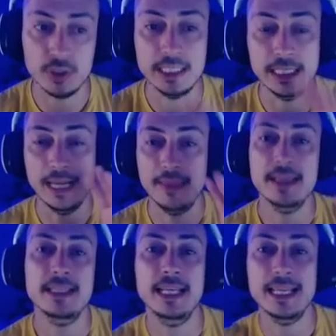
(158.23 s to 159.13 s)
Así que la idea
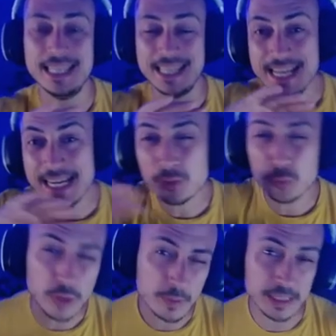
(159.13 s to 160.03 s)
sería llenar tu
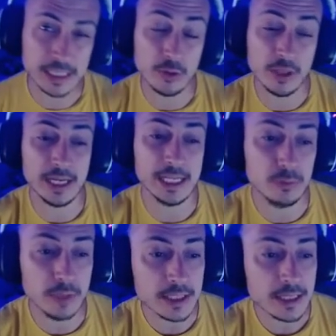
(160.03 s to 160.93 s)
cementerio de
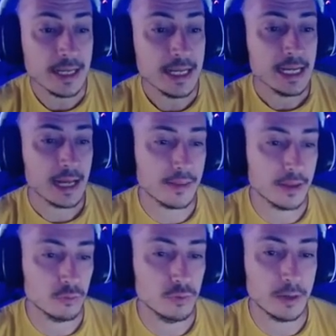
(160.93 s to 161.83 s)
criaturas,
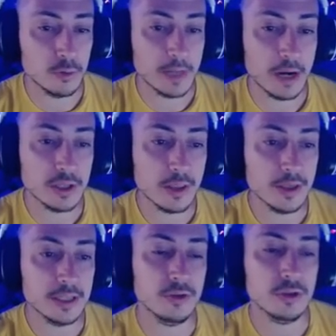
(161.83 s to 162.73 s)
hacer una agrupar a los
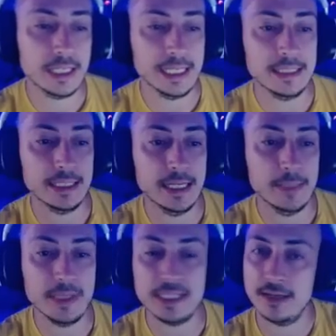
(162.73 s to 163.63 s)
ancestros, que entran en
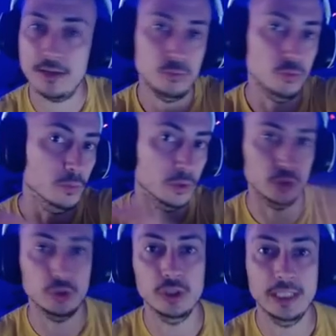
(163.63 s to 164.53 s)
mesa un
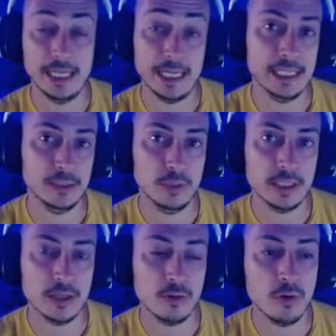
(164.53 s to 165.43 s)
montón de
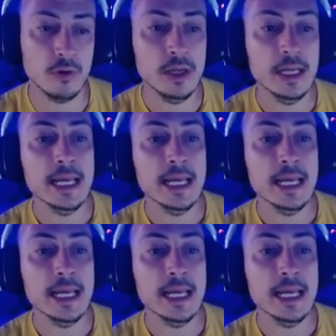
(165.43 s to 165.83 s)
criaturas en juego,